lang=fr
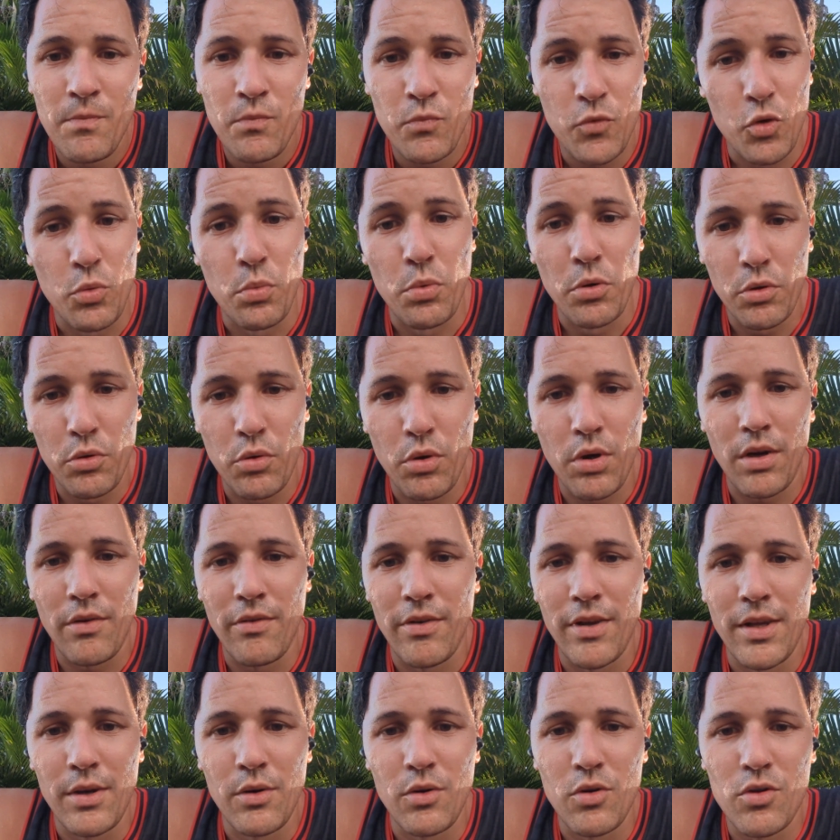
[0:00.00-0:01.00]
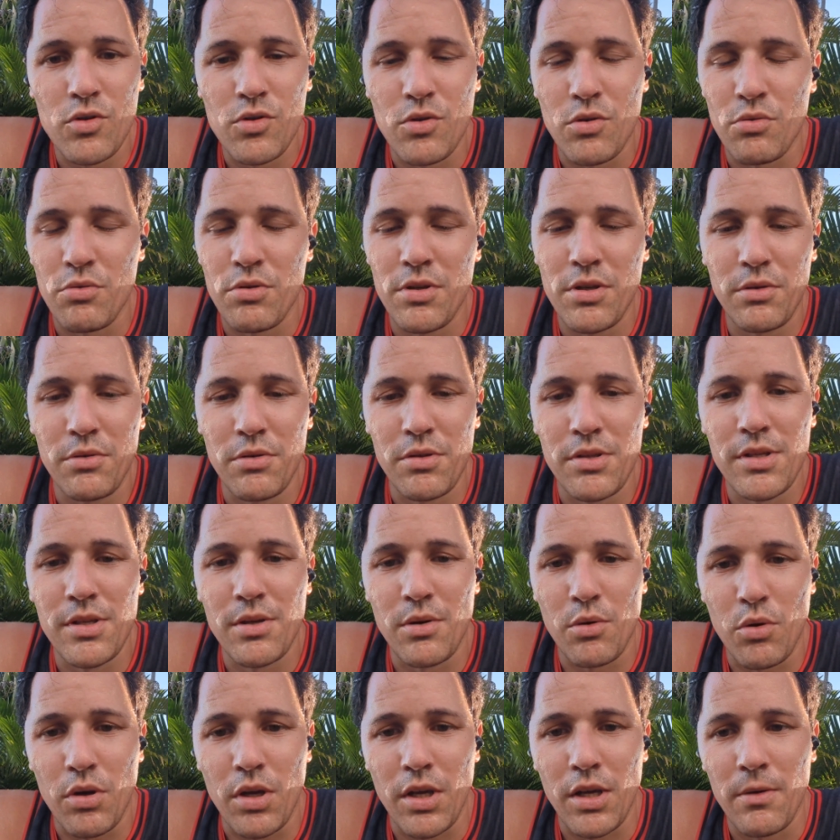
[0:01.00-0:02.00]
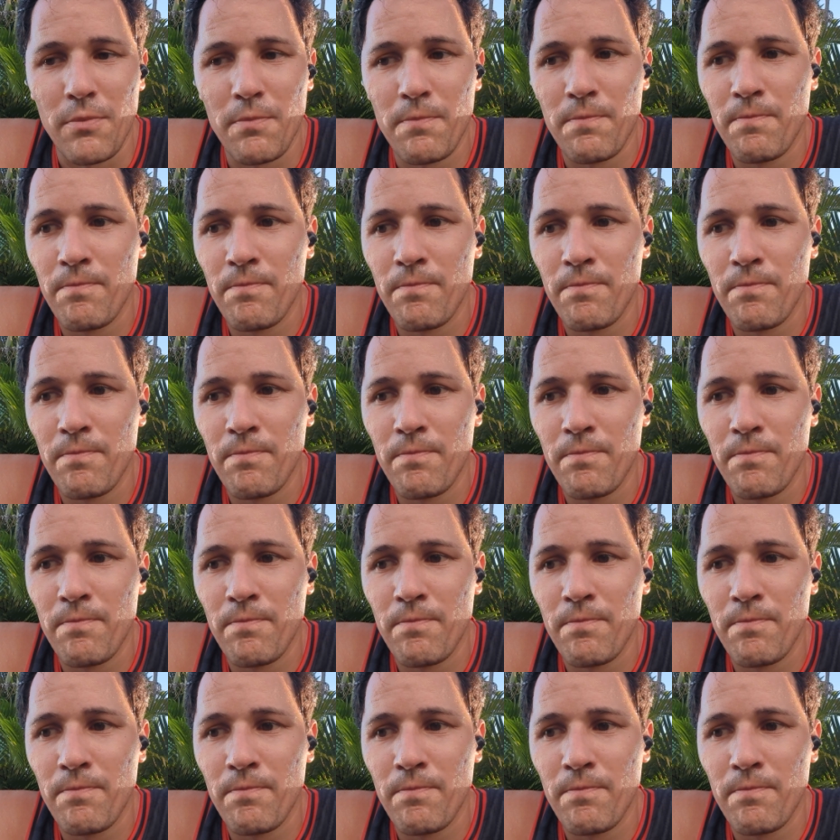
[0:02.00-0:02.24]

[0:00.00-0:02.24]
Tu peux te réveiller aujourd'hui et te dire ok,